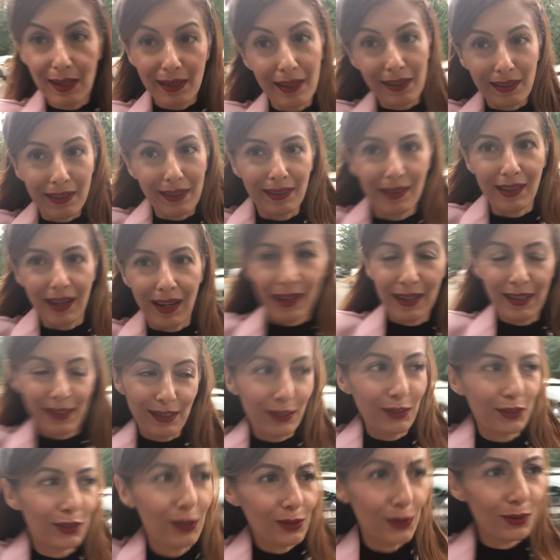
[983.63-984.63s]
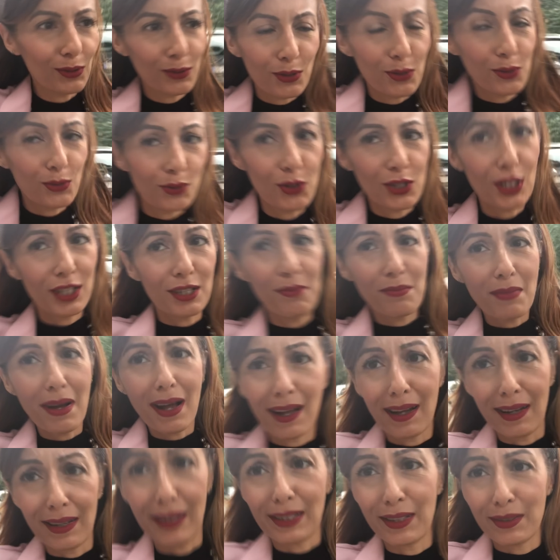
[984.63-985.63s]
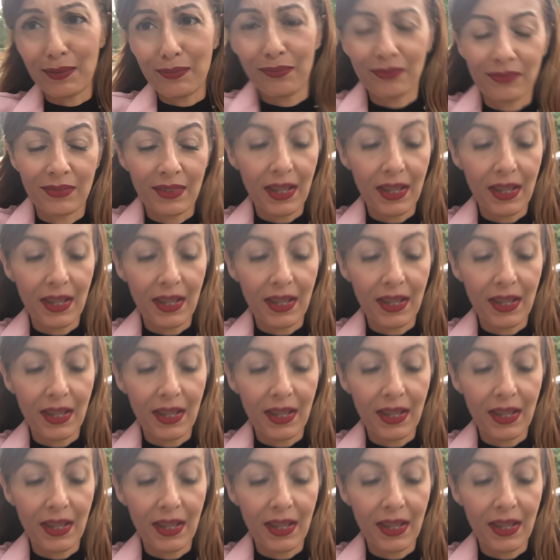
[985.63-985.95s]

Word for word: in ritardo? Non ti succede mai.